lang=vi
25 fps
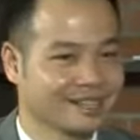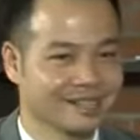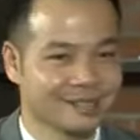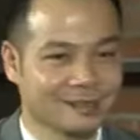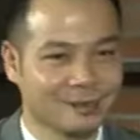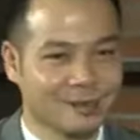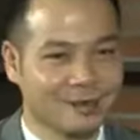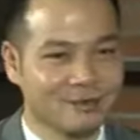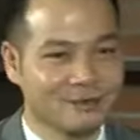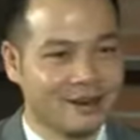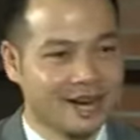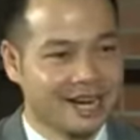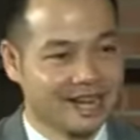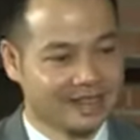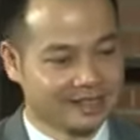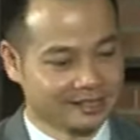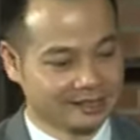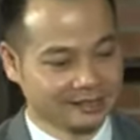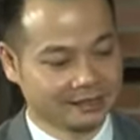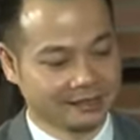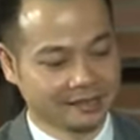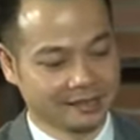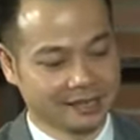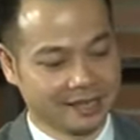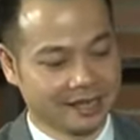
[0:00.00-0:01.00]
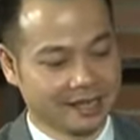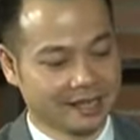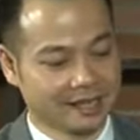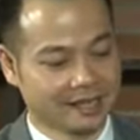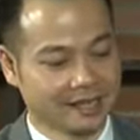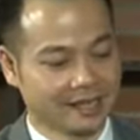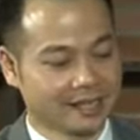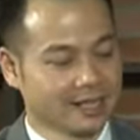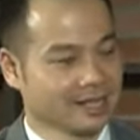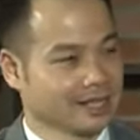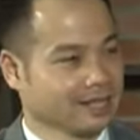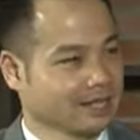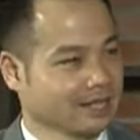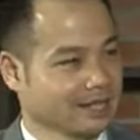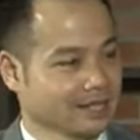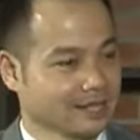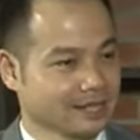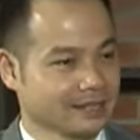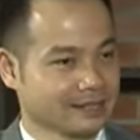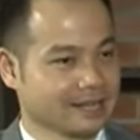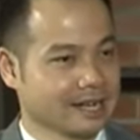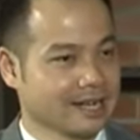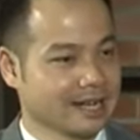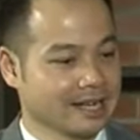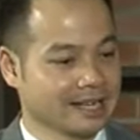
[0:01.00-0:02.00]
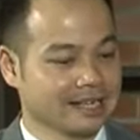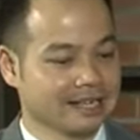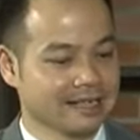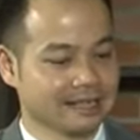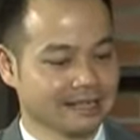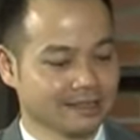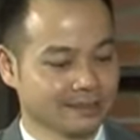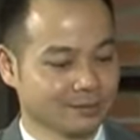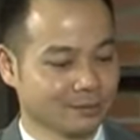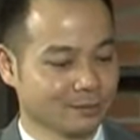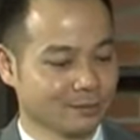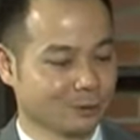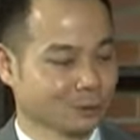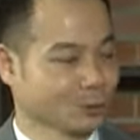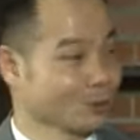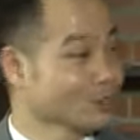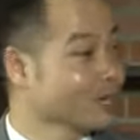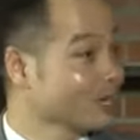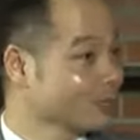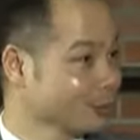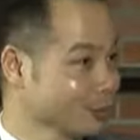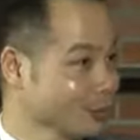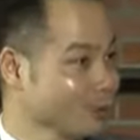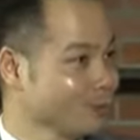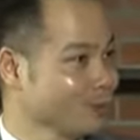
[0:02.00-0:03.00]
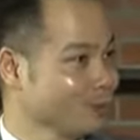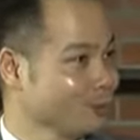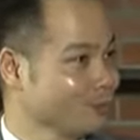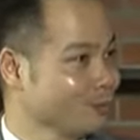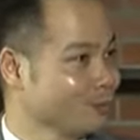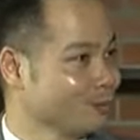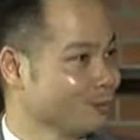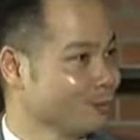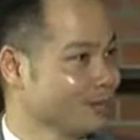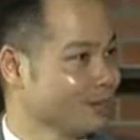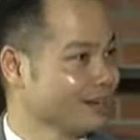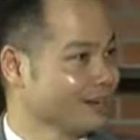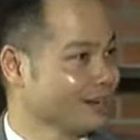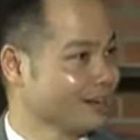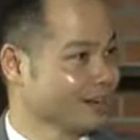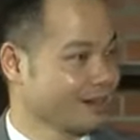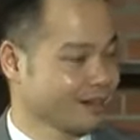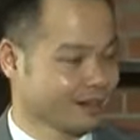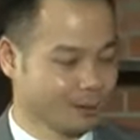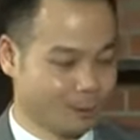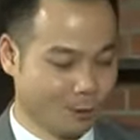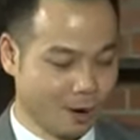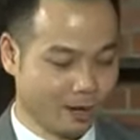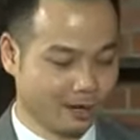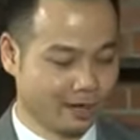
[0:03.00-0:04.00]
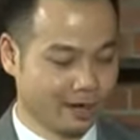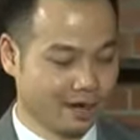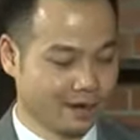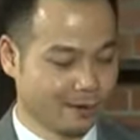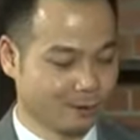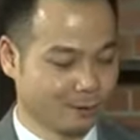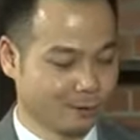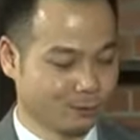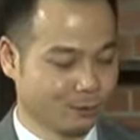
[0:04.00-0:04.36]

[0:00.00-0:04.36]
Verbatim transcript: Tôi đi vay từ gia đình, một số người giúp, hoặc là